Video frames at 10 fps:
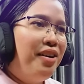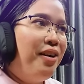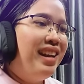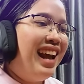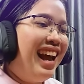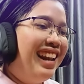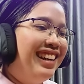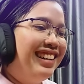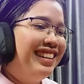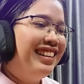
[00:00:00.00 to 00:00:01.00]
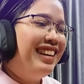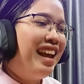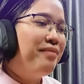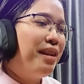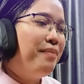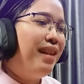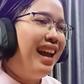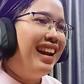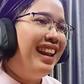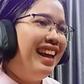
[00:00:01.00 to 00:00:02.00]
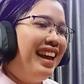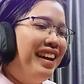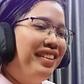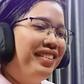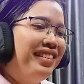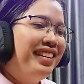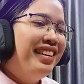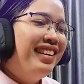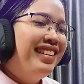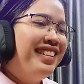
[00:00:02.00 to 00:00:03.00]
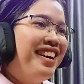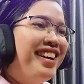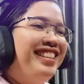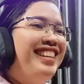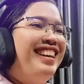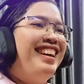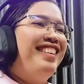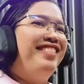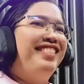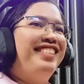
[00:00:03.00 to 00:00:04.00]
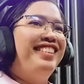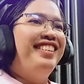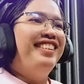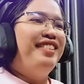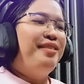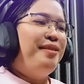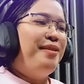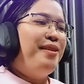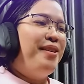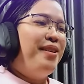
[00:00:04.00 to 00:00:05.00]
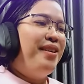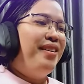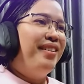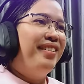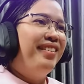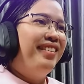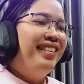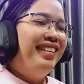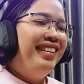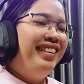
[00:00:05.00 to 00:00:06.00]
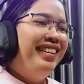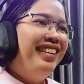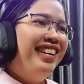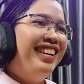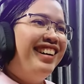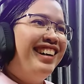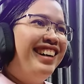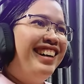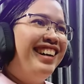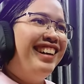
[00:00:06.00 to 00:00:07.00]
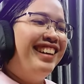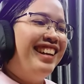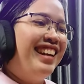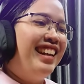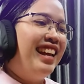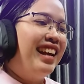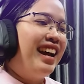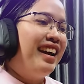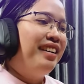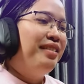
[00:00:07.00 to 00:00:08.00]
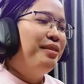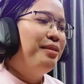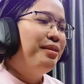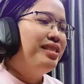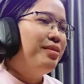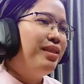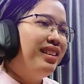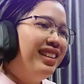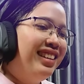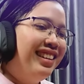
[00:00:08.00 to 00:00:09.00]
โอ้นั่นได้ไม้เพลงแล้วยอดเยี่ยมโอ้เอ้ยนี่เลยค่ะชีวิต